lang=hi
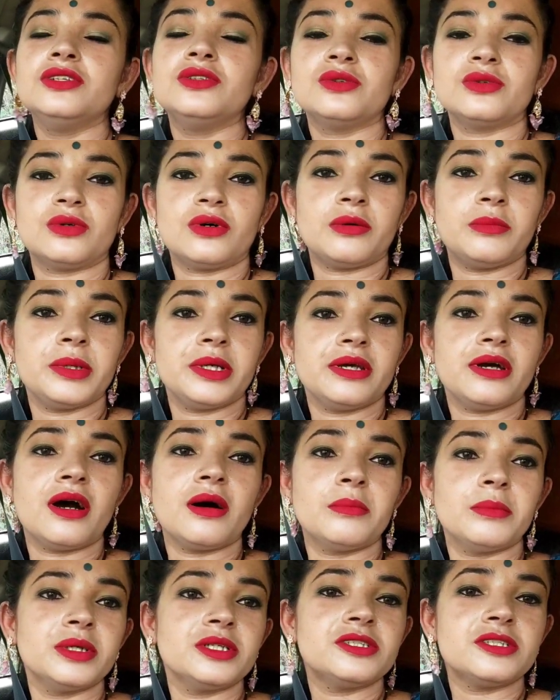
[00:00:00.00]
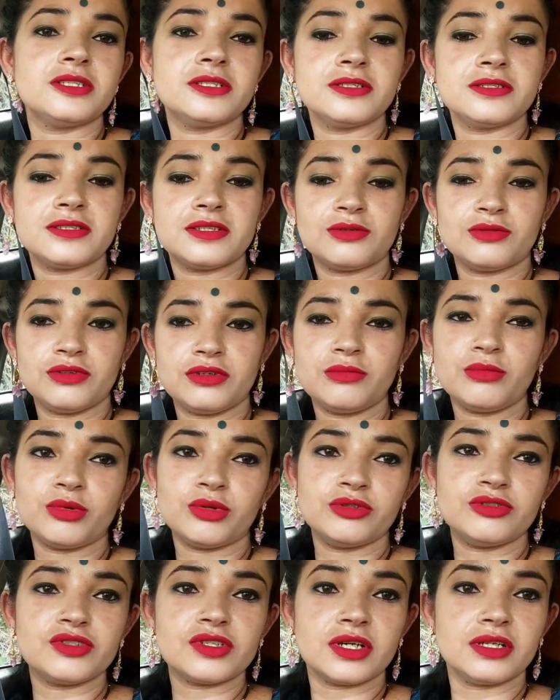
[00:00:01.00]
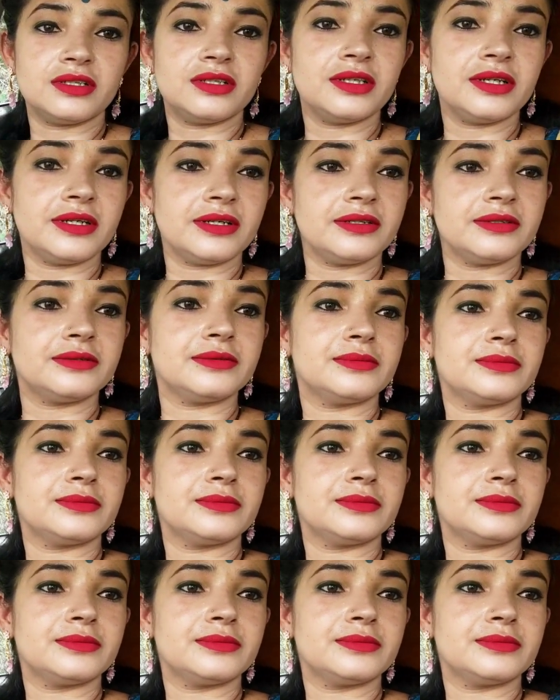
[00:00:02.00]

तो अभी हम भी जल्दी से उधर पहुंच जाते हैं